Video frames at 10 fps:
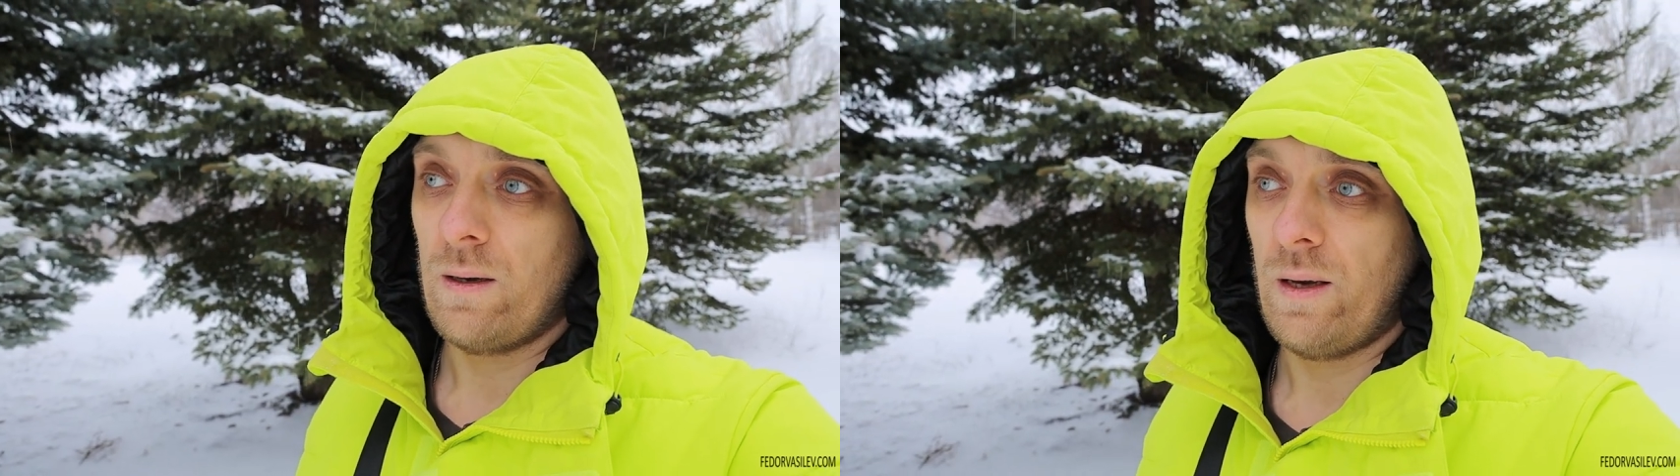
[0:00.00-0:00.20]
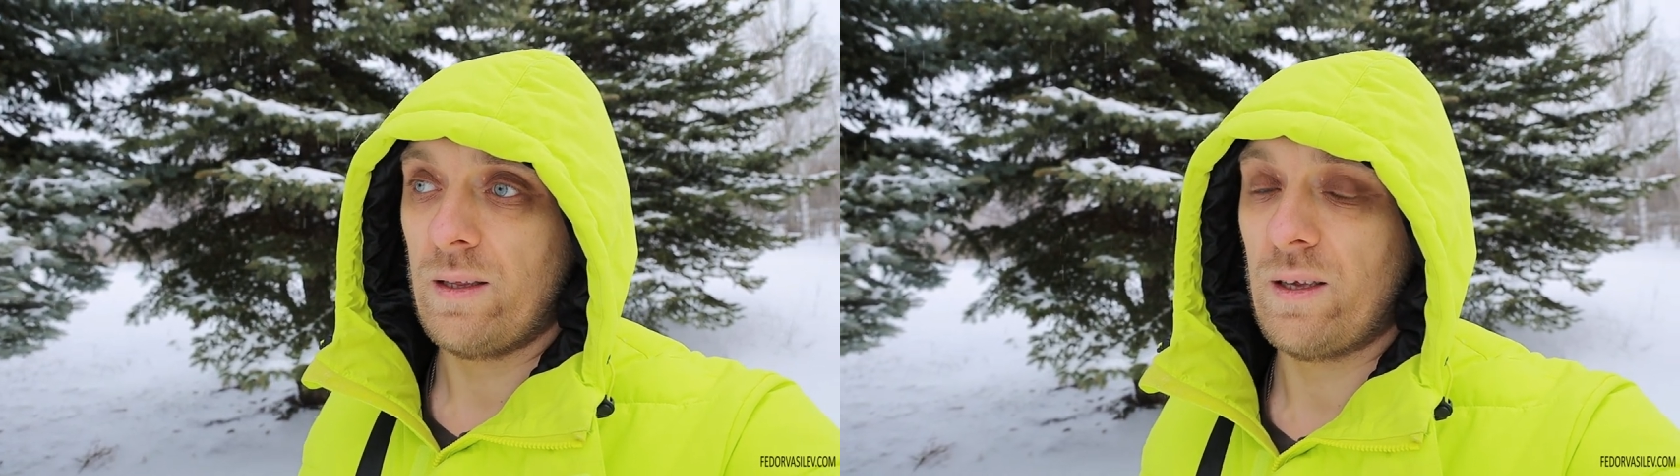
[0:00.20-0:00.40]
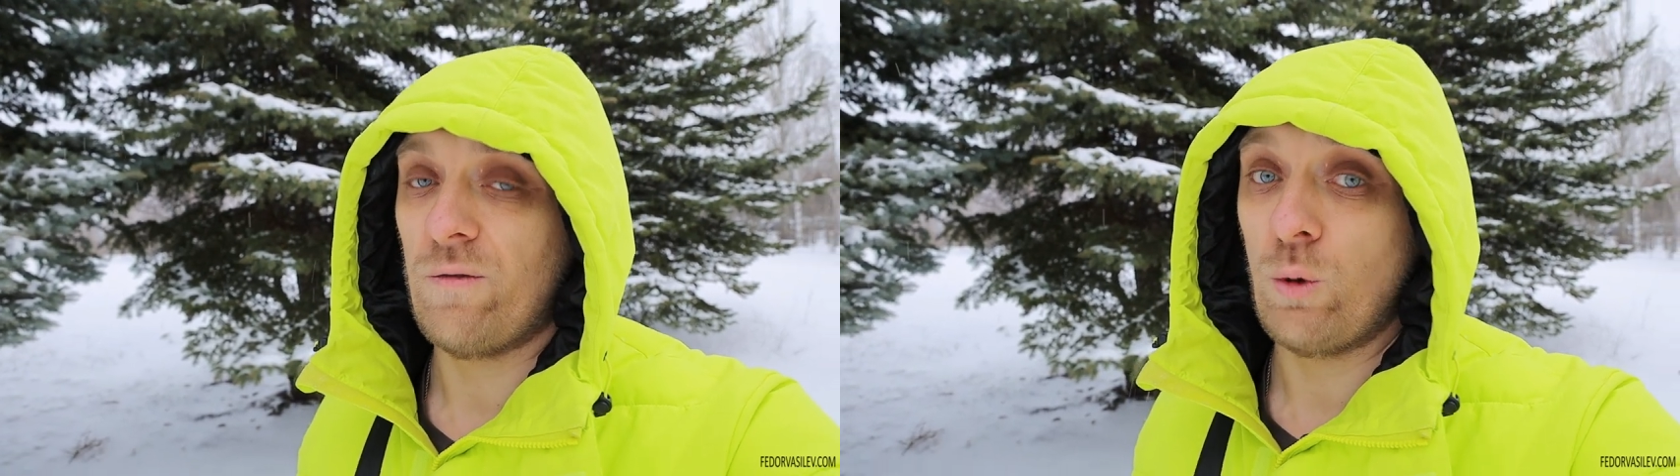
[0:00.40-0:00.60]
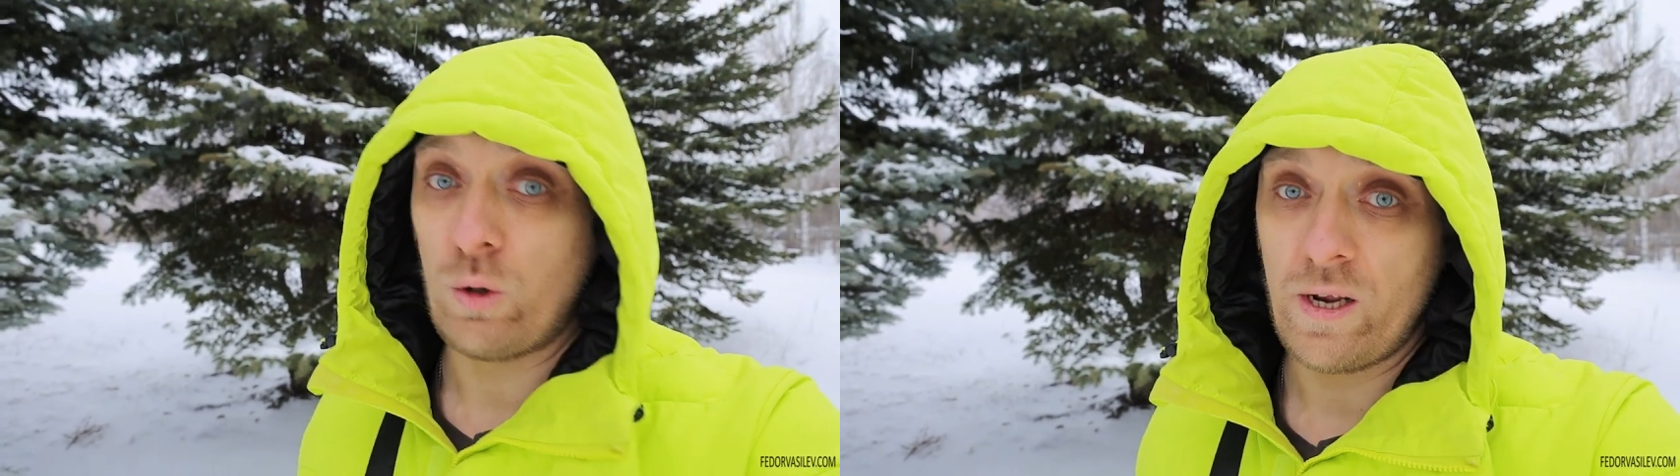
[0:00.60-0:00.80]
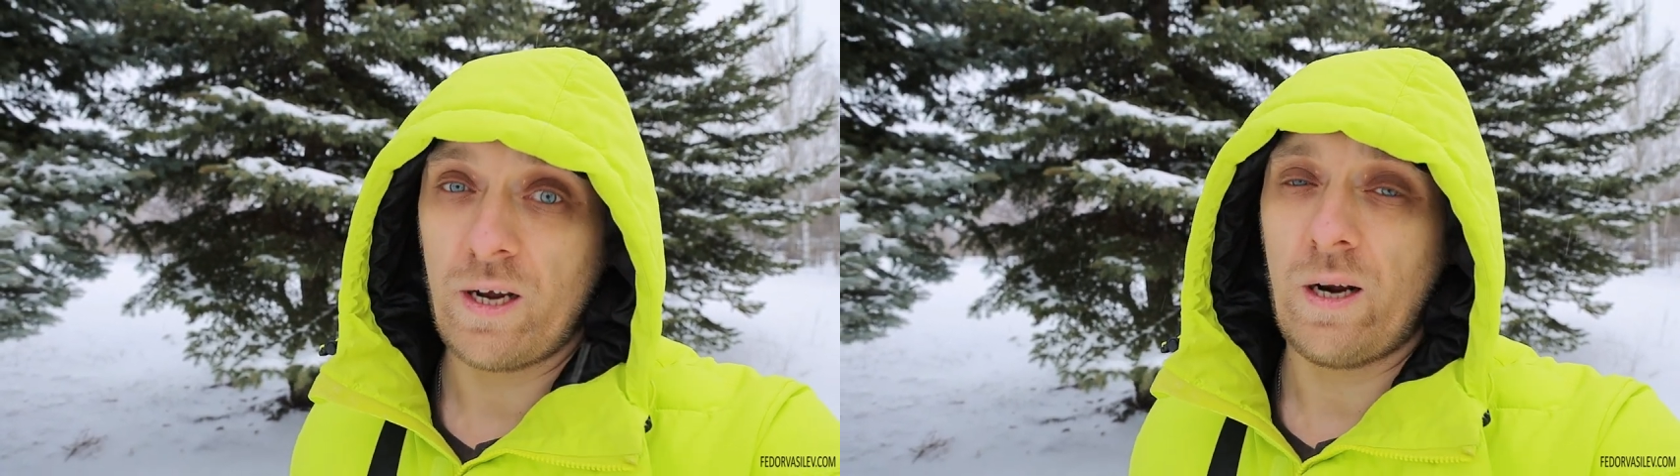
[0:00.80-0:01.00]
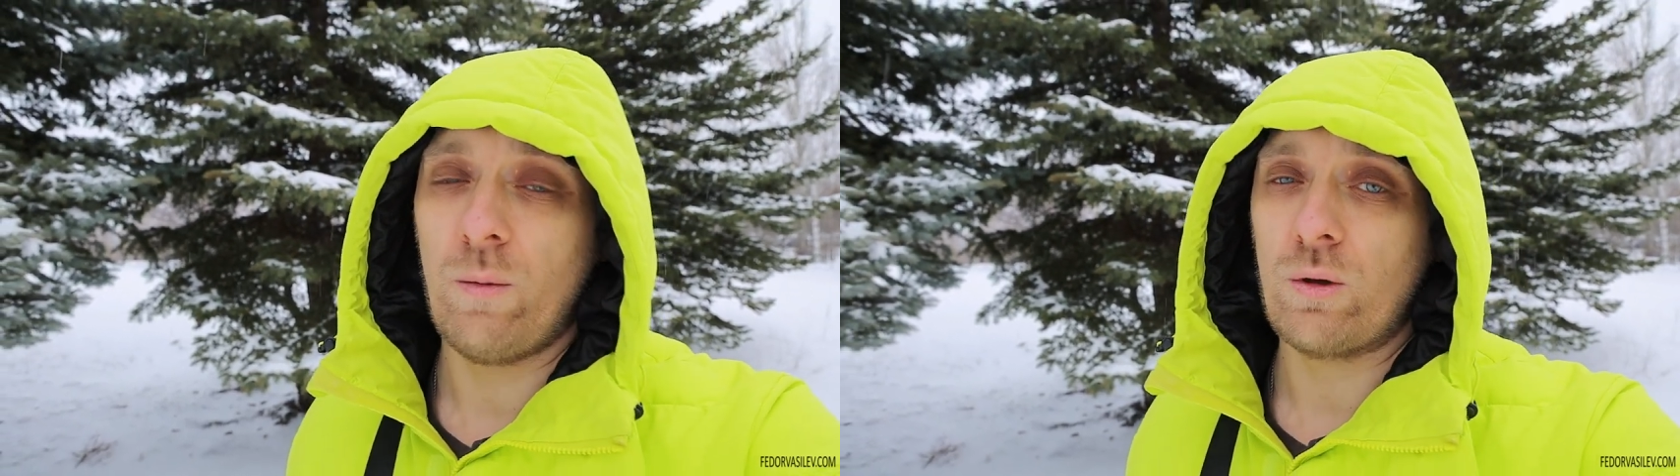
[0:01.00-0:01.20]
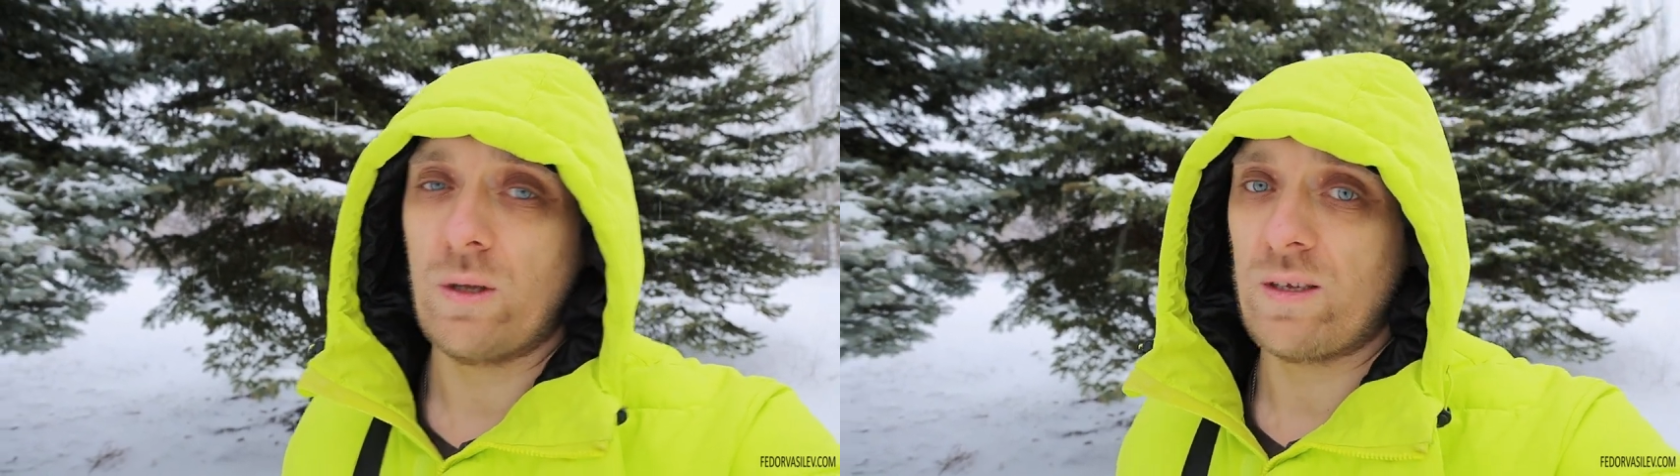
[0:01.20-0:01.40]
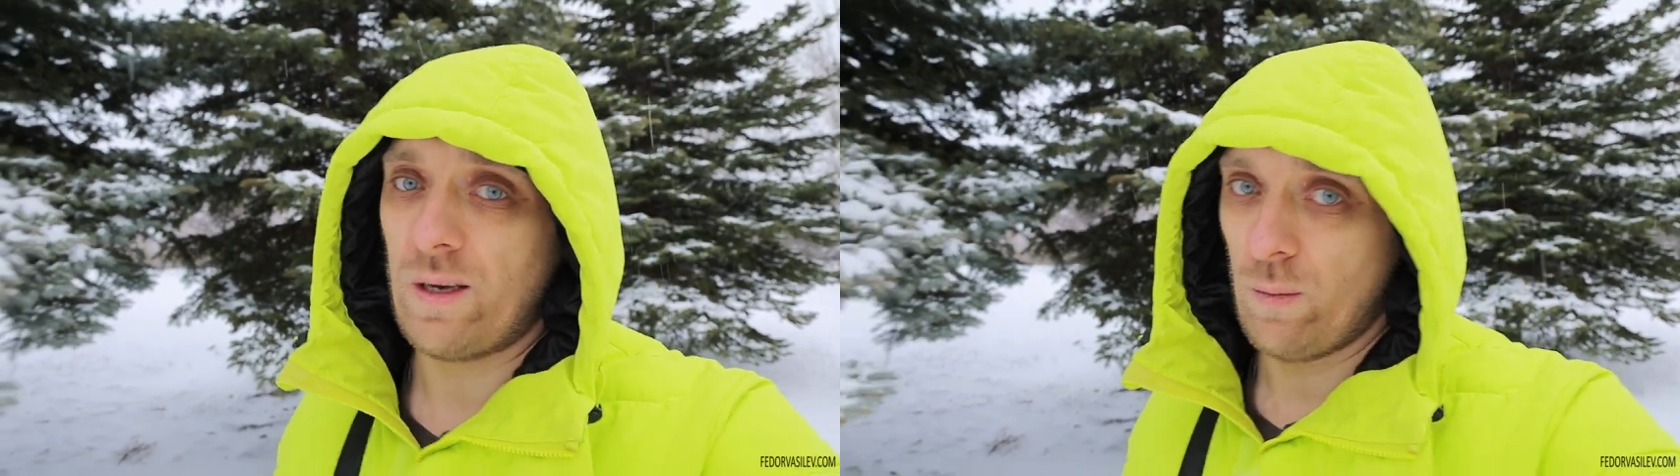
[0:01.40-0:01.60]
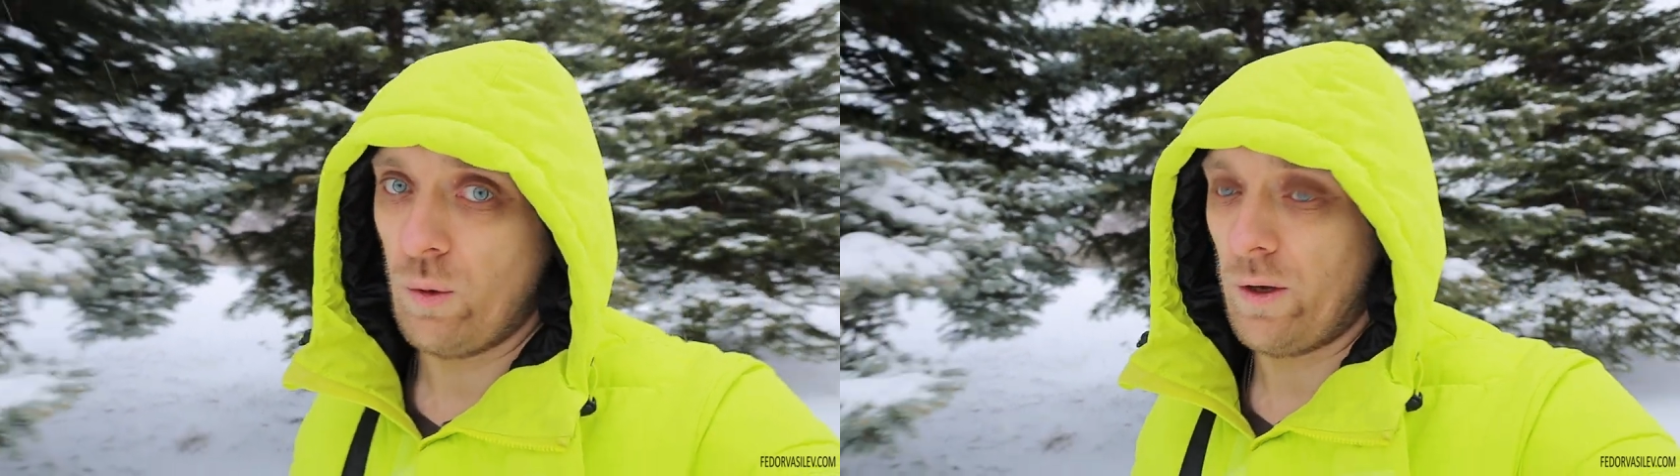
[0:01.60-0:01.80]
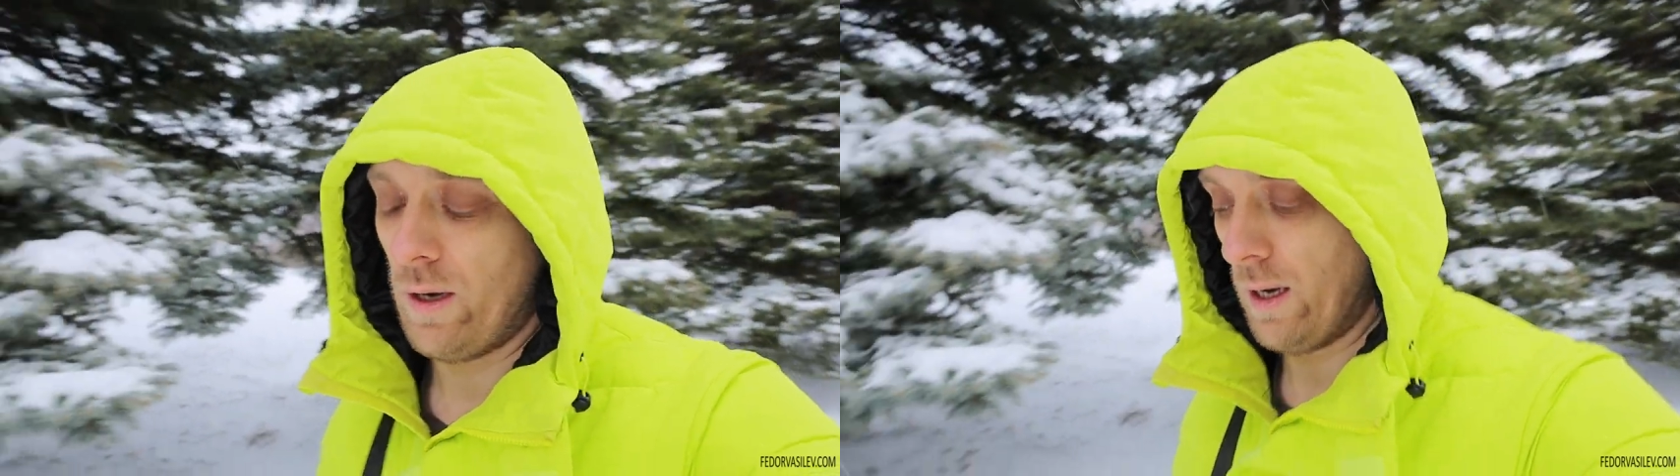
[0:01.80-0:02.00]
Это внутренняя работа над
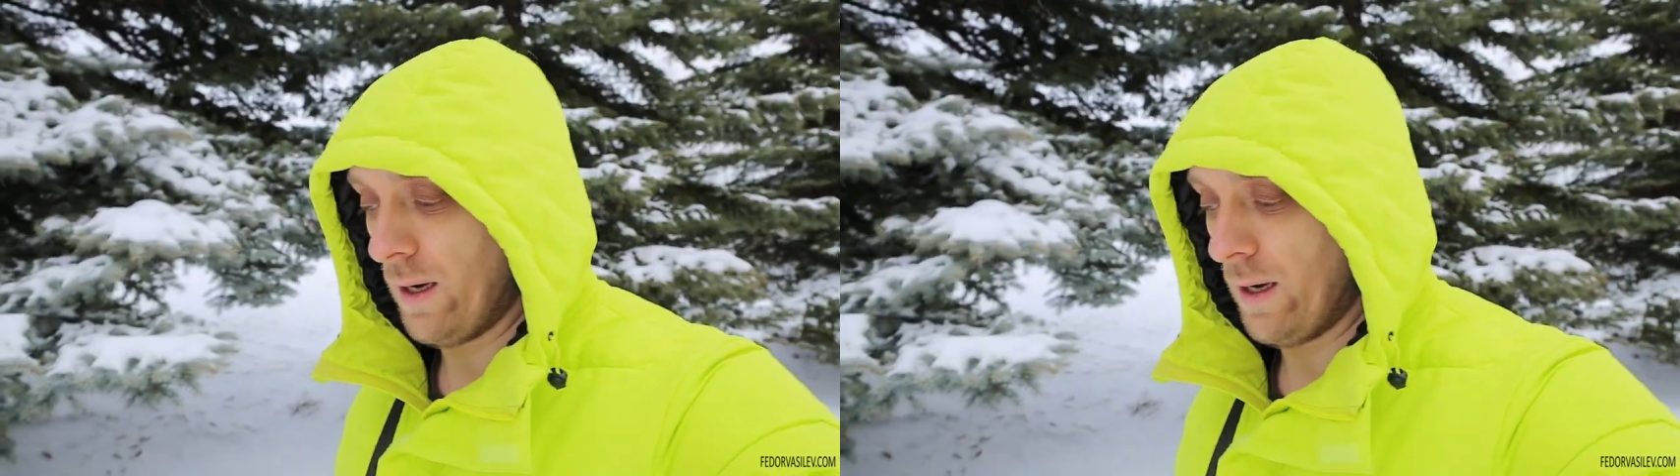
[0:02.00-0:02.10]
собой.